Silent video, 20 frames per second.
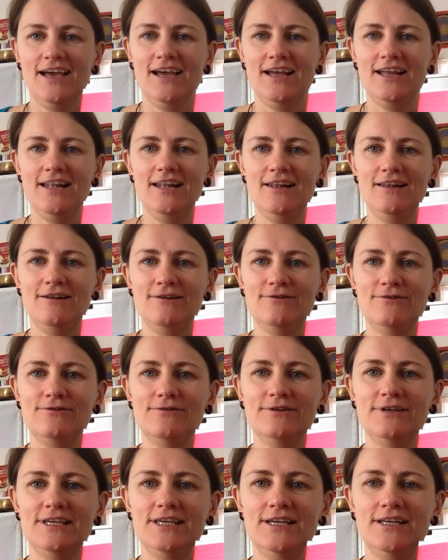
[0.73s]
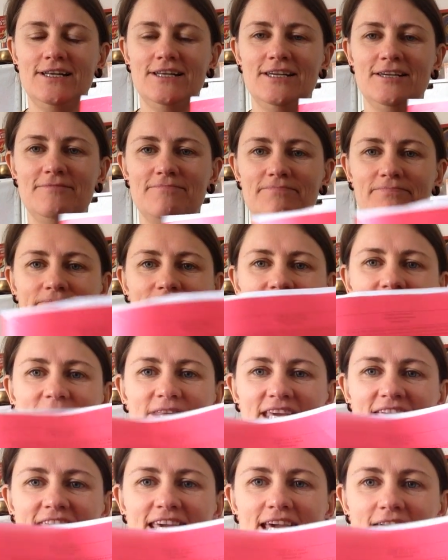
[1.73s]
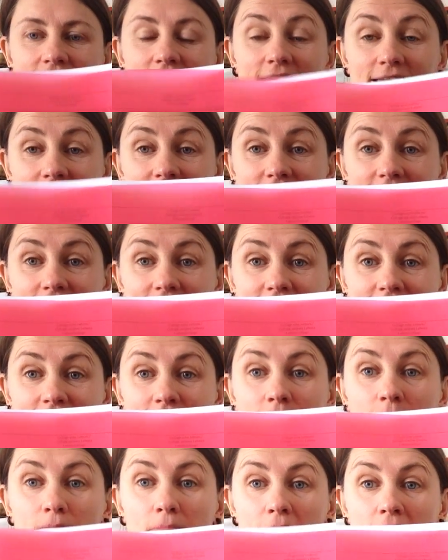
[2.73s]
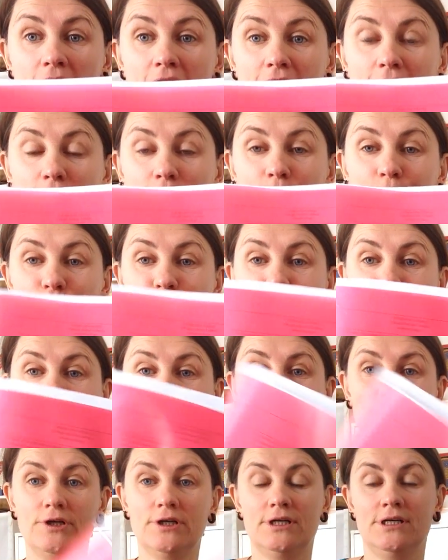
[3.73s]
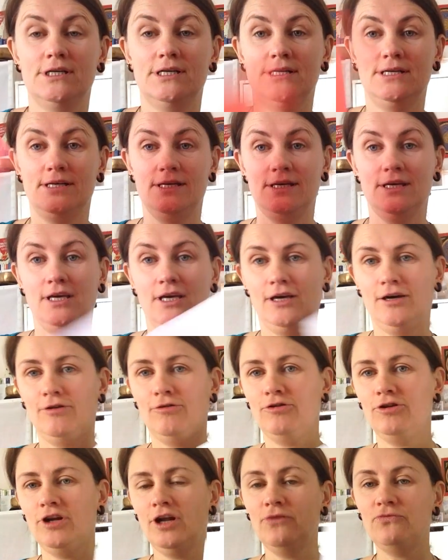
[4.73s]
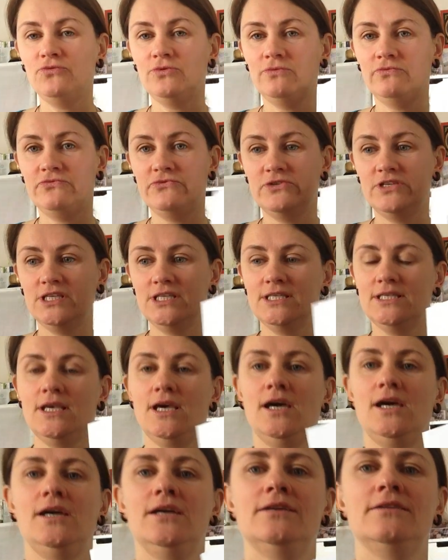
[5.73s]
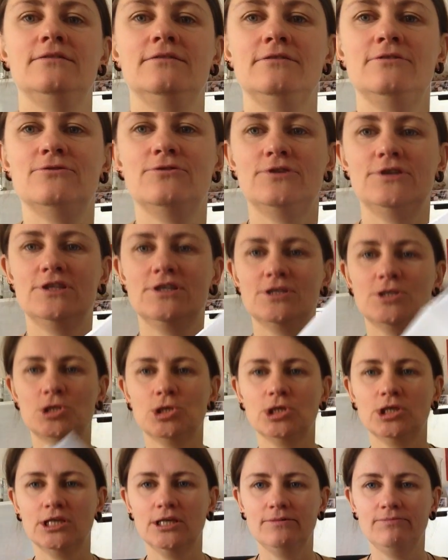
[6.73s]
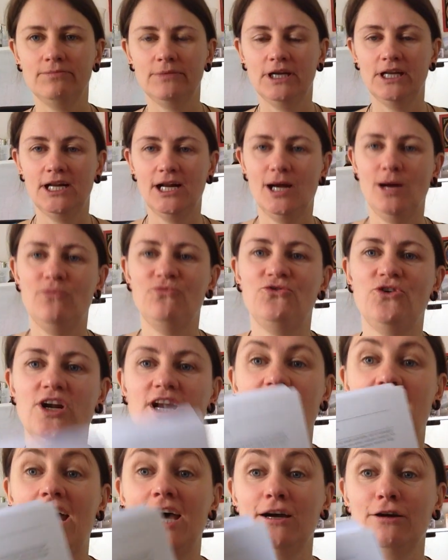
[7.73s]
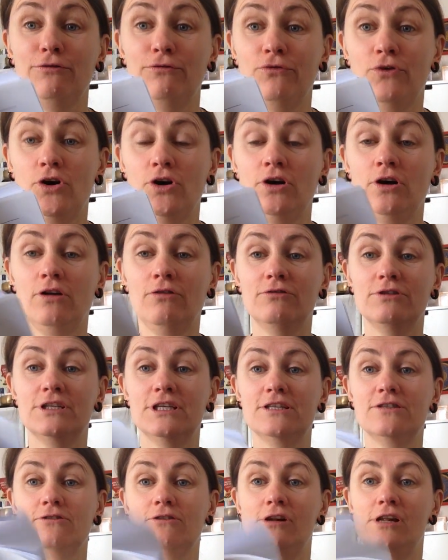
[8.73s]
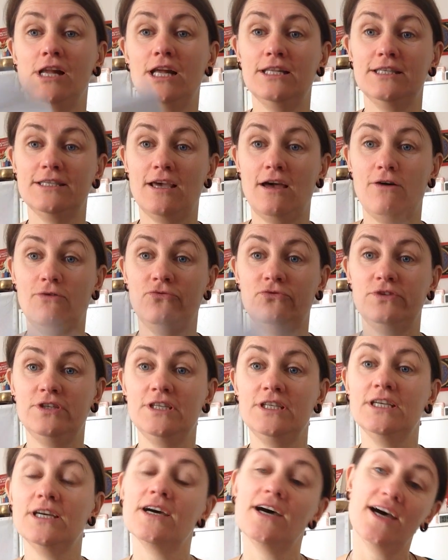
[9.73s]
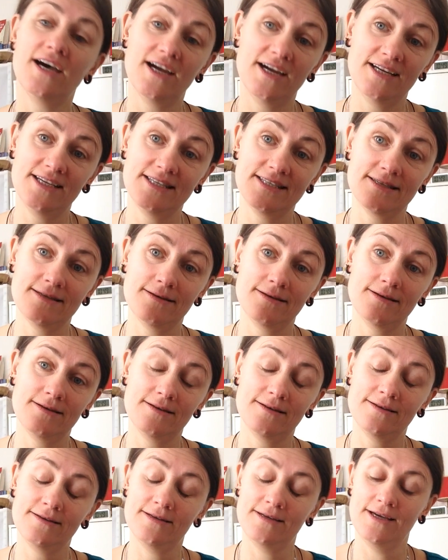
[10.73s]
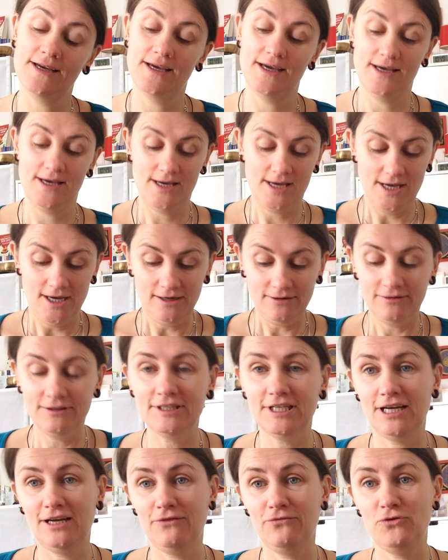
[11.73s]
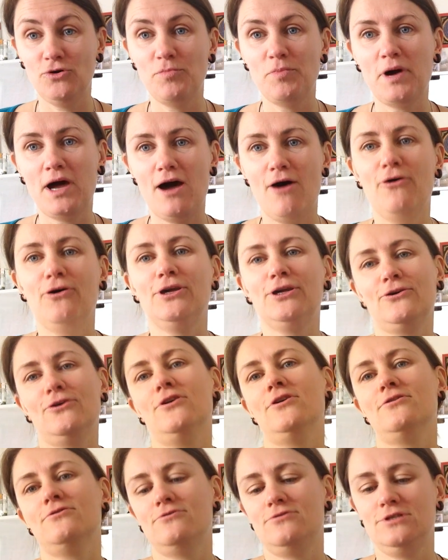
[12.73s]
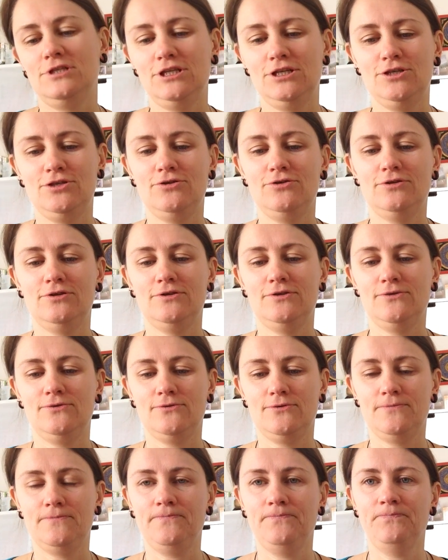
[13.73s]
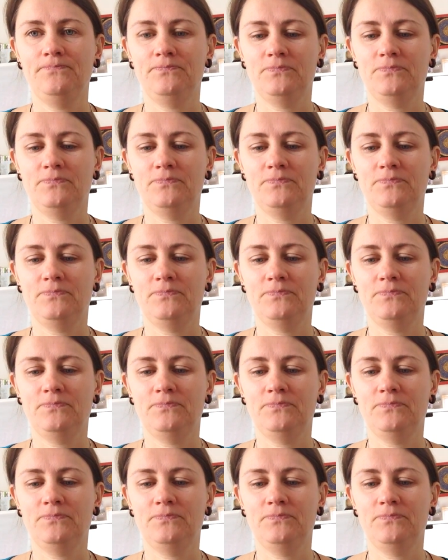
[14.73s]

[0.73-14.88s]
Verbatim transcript: Hallo ihr Lieben, hier ist es, mein Buch. 150 Seiten durchgeschrieben innerhalb von acht Wochen und das soll jetzt auf die Reise. Und dafür brauche ich eure Unterstützung.